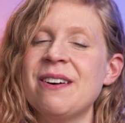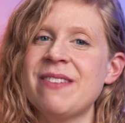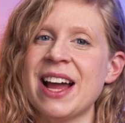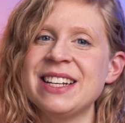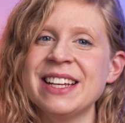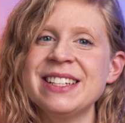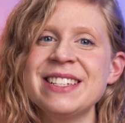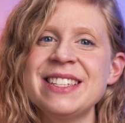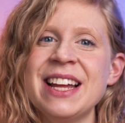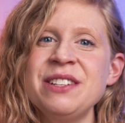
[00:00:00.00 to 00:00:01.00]
Weitere
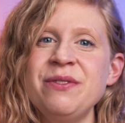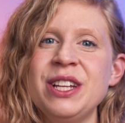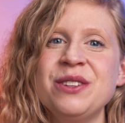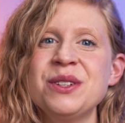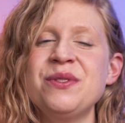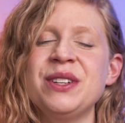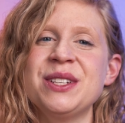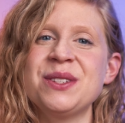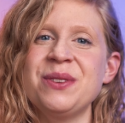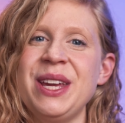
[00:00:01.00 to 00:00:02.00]
interessante Videos
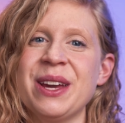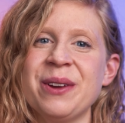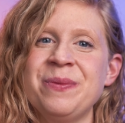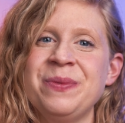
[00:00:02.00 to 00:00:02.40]
findest du hier.